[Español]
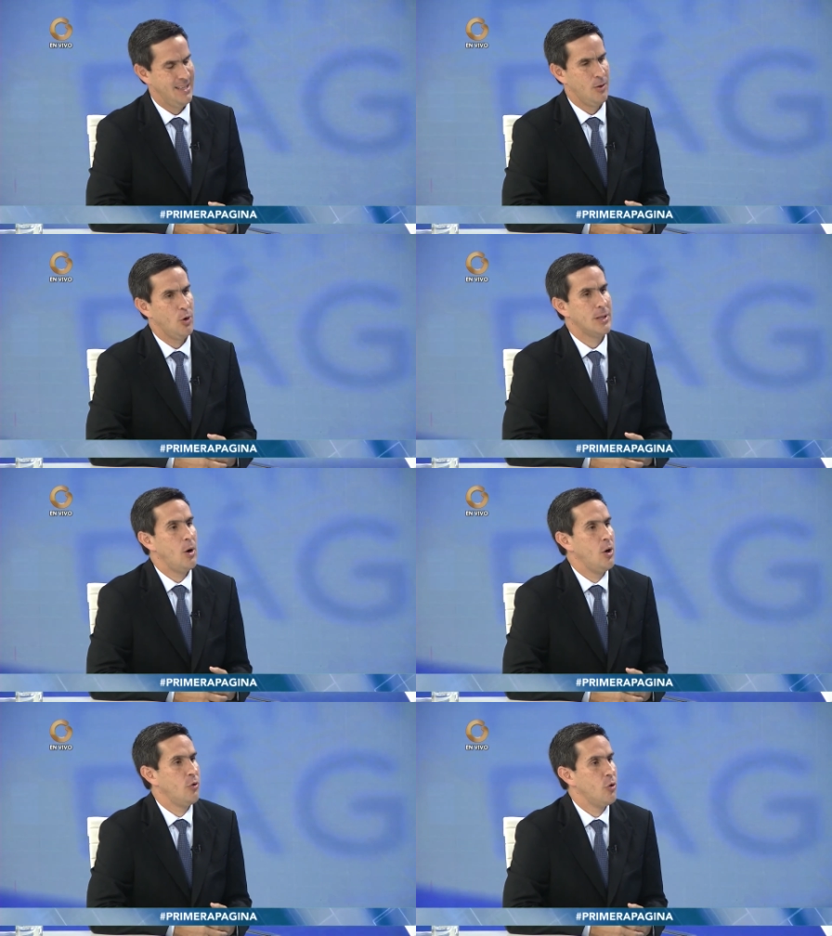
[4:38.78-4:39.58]
hicimos los
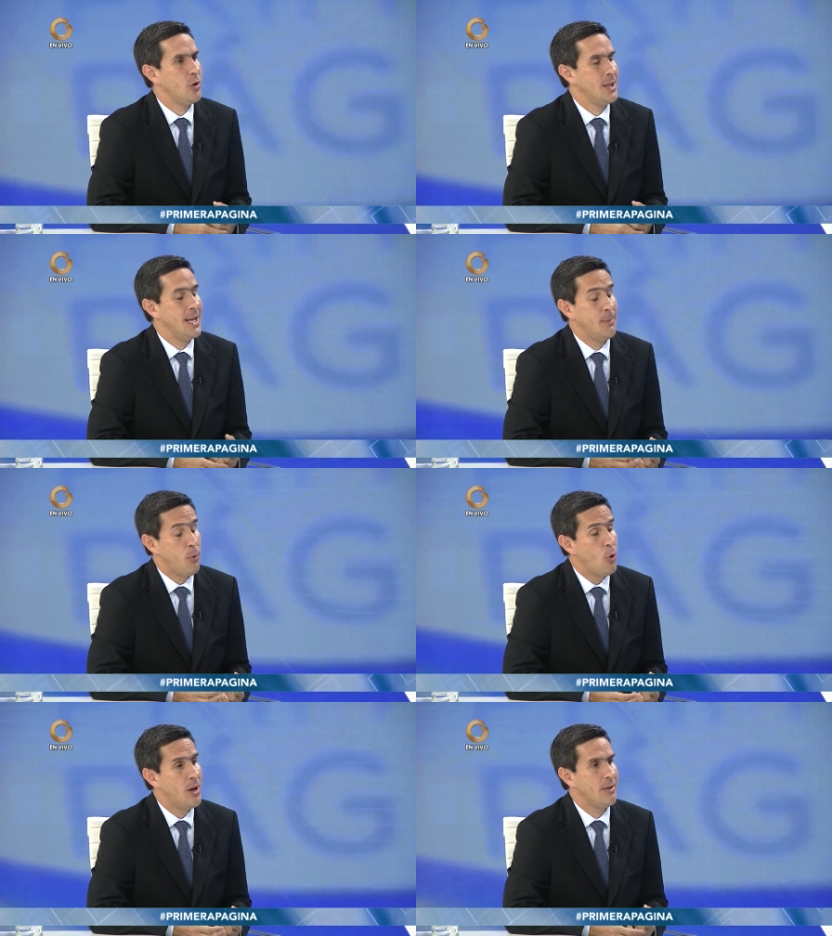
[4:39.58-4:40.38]
trabajos de
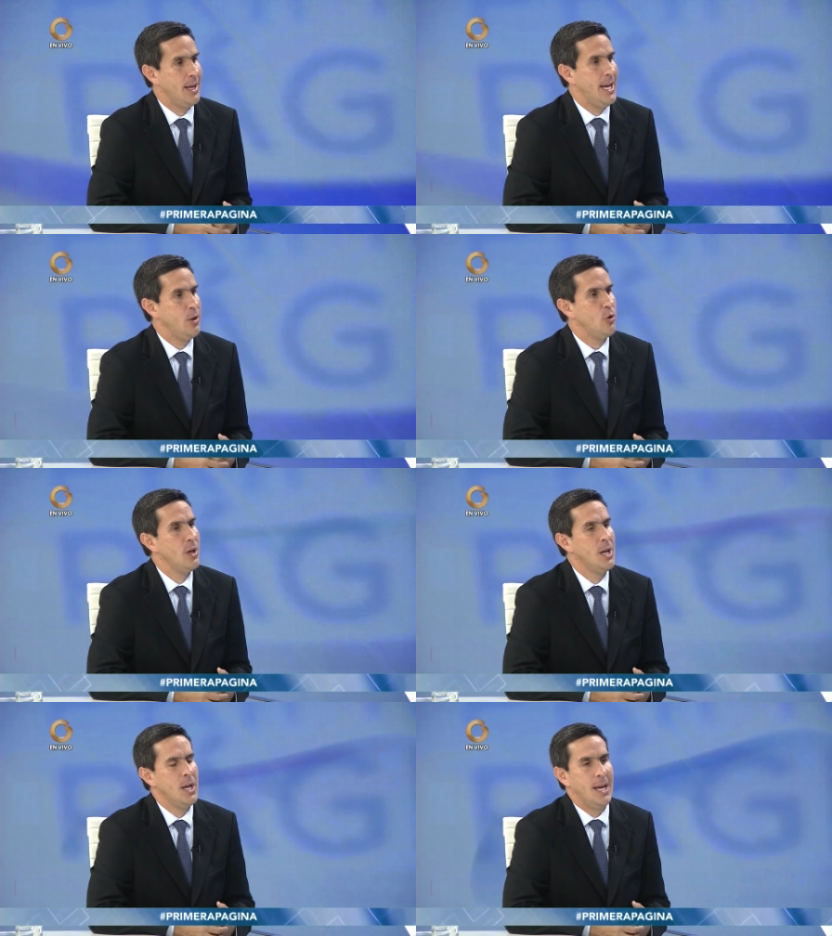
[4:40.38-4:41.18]
podas, ellos,
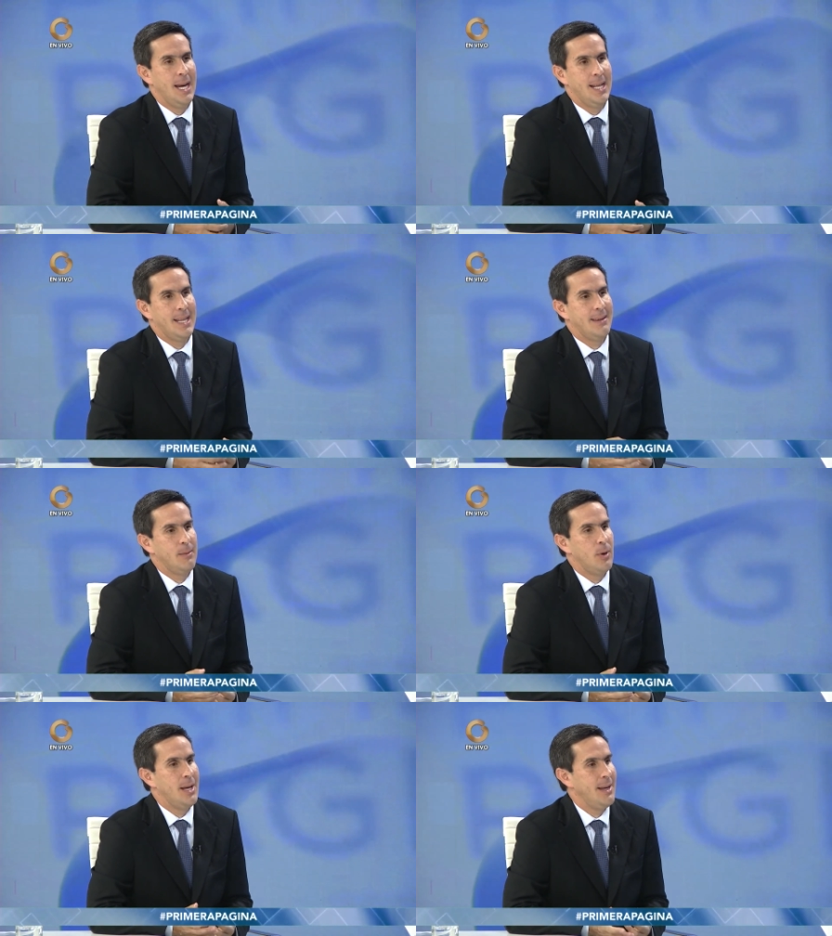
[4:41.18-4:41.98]
este,
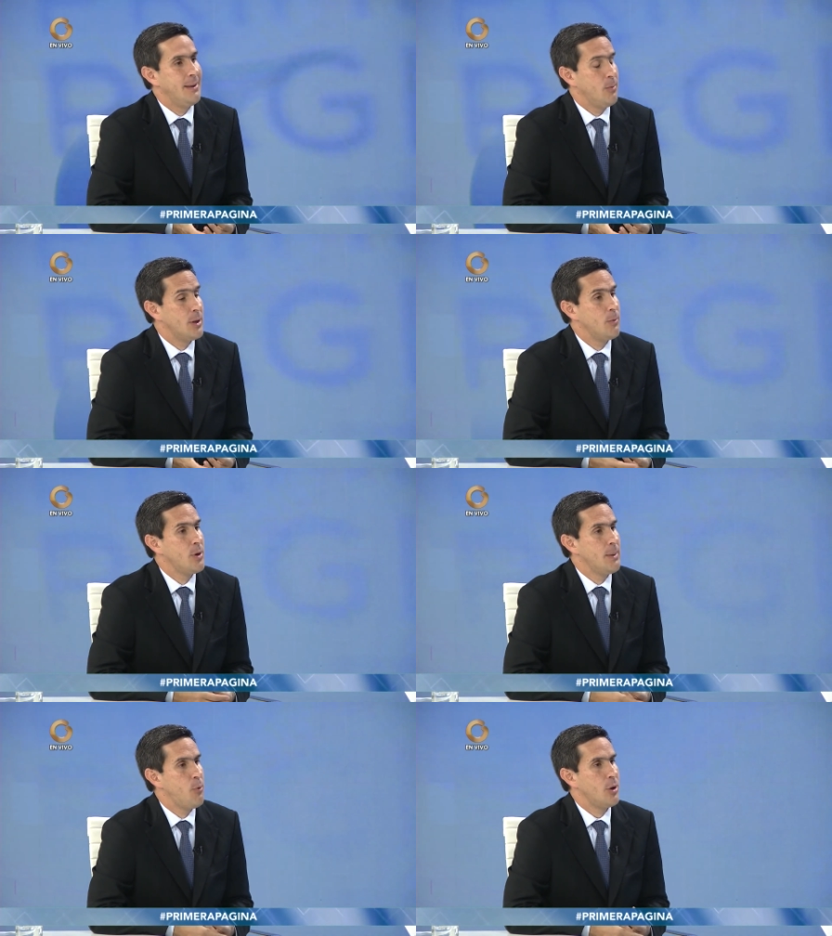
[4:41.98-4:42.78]
eh, hicimos,
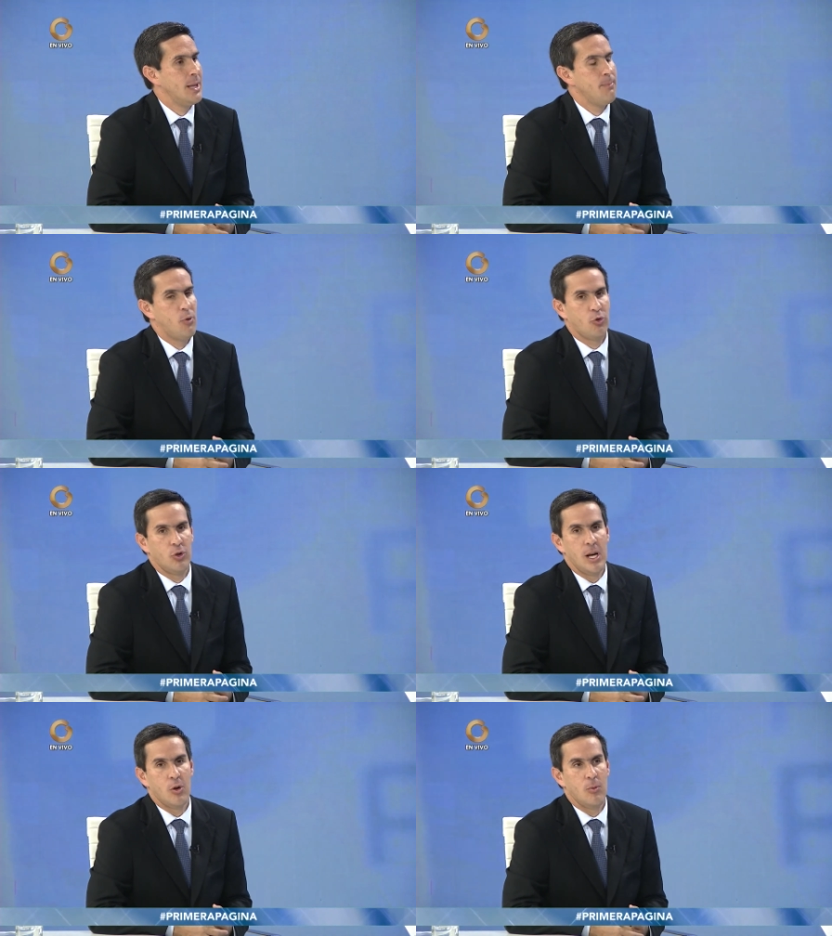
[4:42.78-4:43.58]
también un reporte por
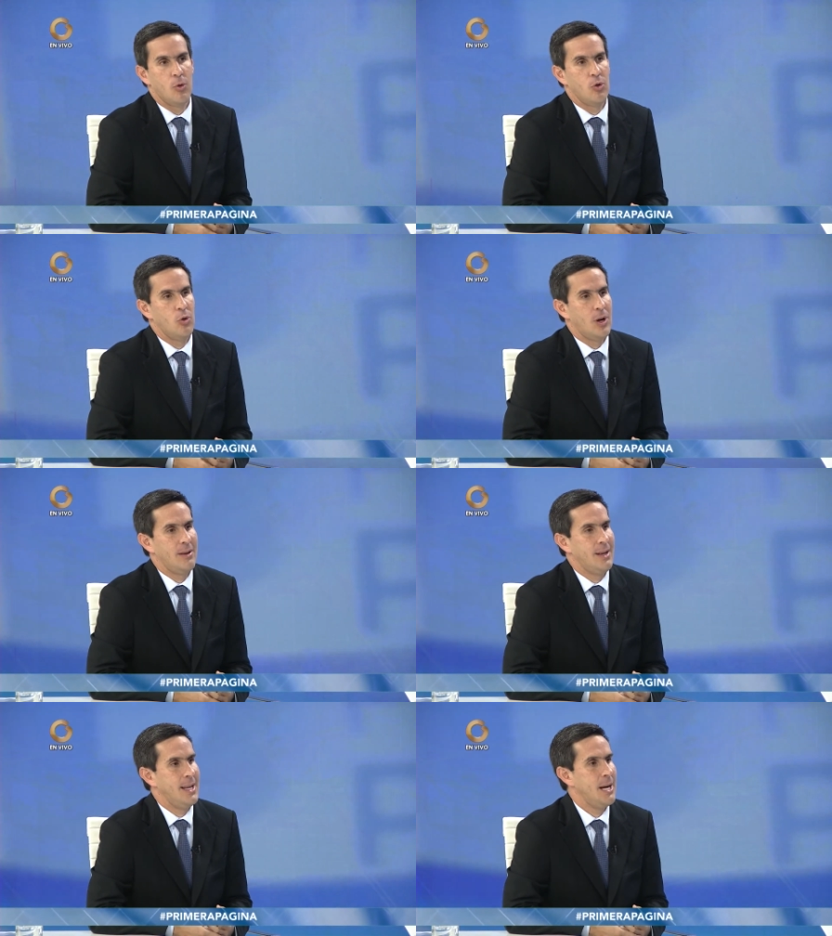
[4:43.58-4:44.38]
zonas como lo
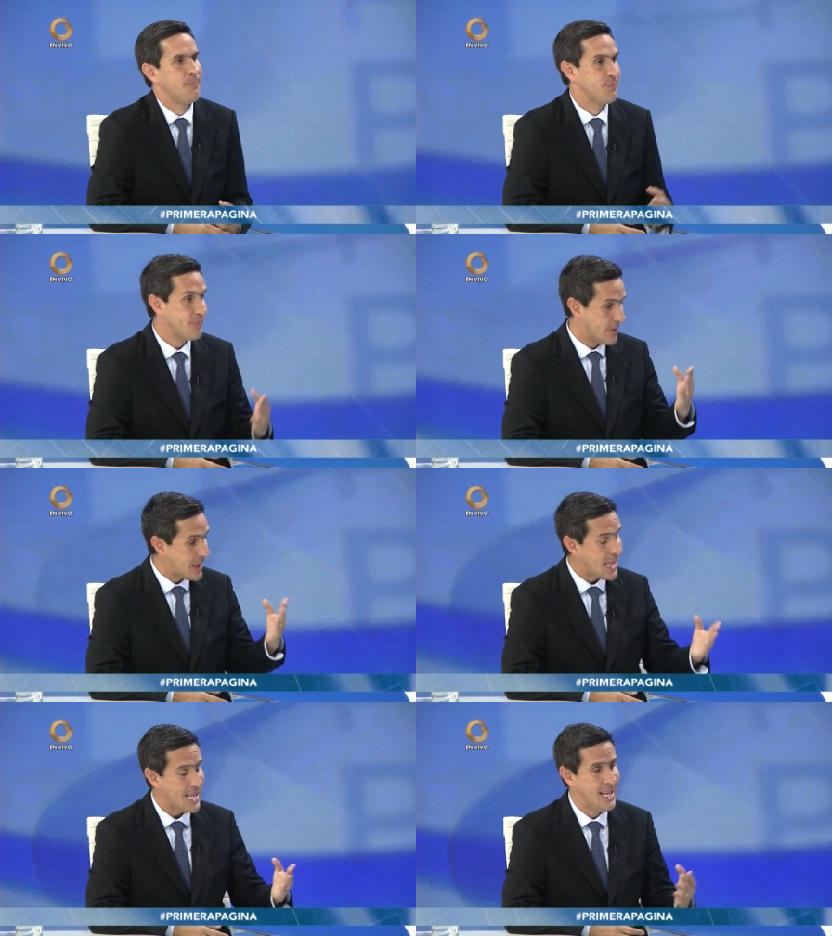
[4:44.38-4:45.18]
que sería
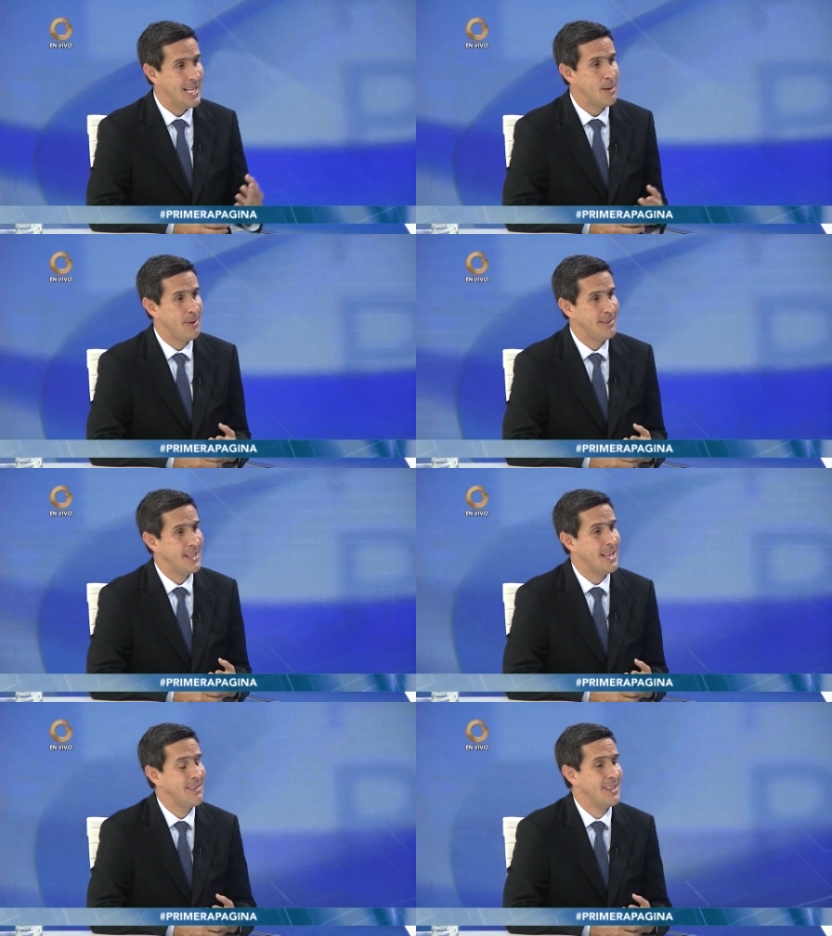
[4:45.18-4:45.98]
en eh, las
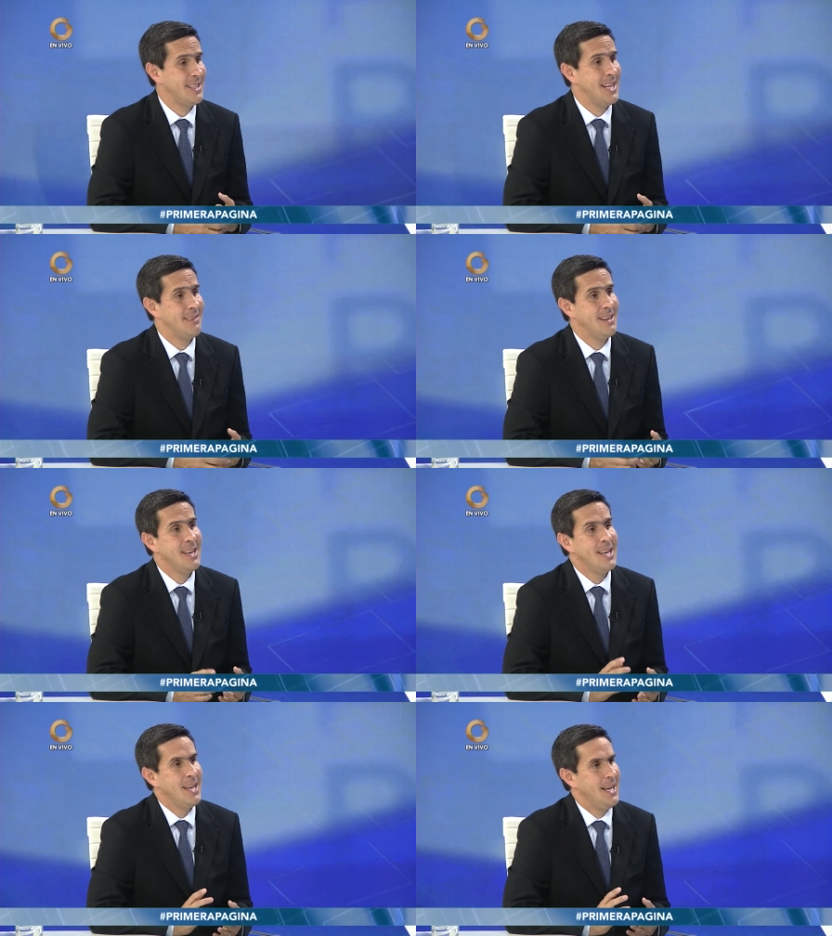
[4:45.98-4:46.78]
mesetas de Santinés,
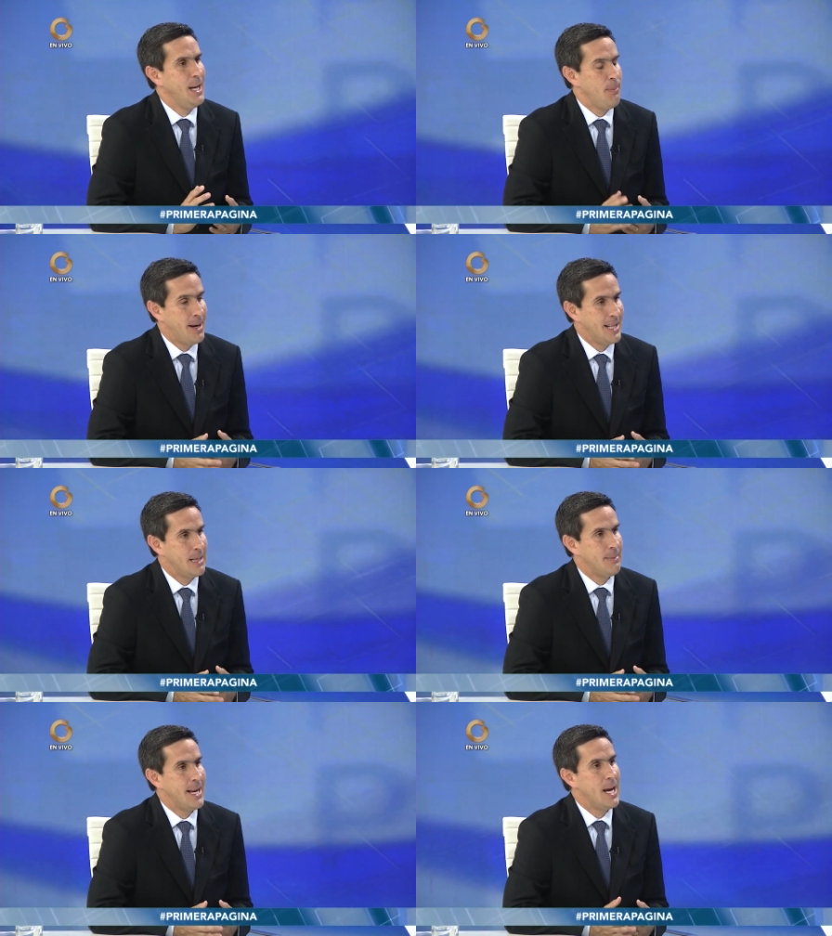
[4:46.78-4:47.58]
eh,
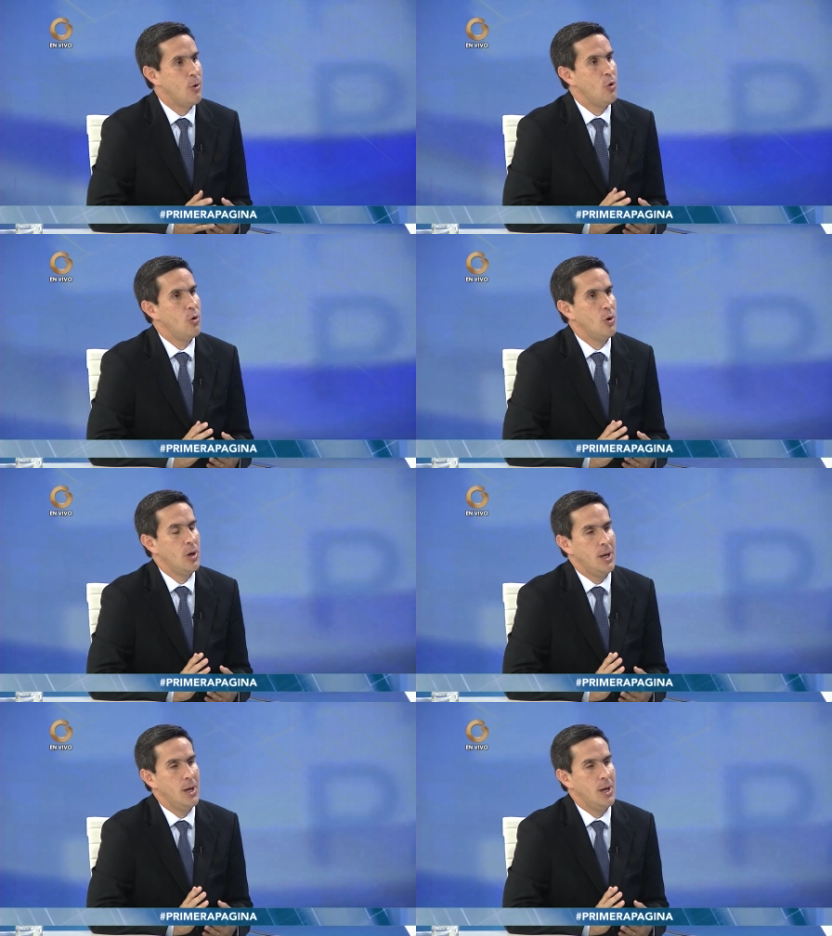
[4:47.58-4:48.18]
Parque Tamanaco,